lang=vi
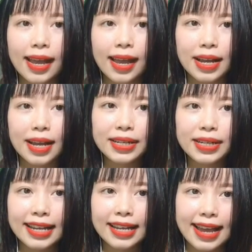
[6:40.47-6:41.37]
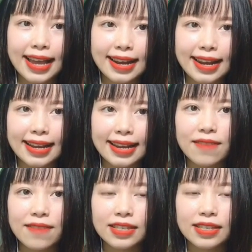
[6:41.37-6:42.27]
Cảm ơn cả nhà đã lắng nghe
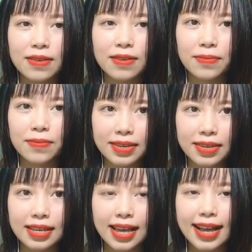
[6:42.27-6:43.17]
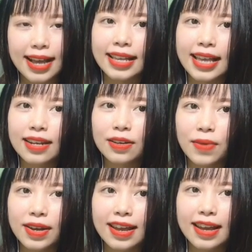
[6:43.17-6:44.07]
video của Pi. Cả nhà đừng quên
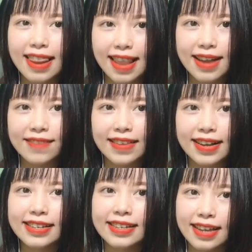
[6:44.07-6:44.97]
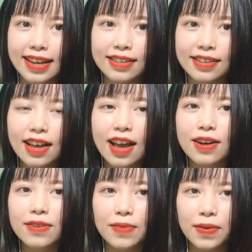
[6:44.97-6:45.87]
ấn like và đăng ký kênh,
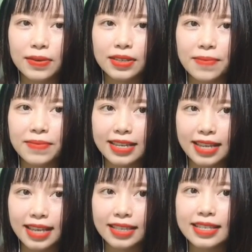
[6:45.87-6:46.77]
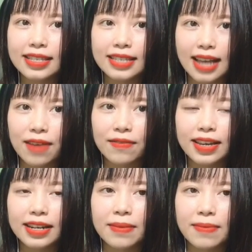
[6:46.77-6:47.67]
ủng hộ cho Pi nhé. Xin chào và hẹn
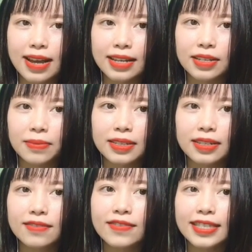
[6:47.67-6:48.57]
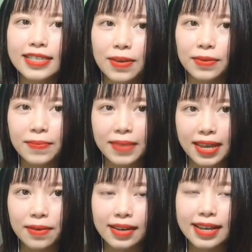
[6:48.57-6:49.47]
gặp lại trong những video tiếp theo.
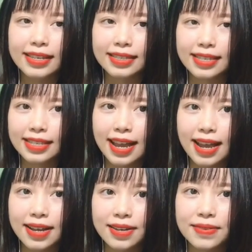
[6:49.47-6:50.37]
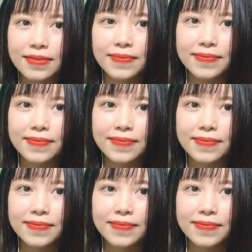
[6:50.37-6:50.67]
Xin chào!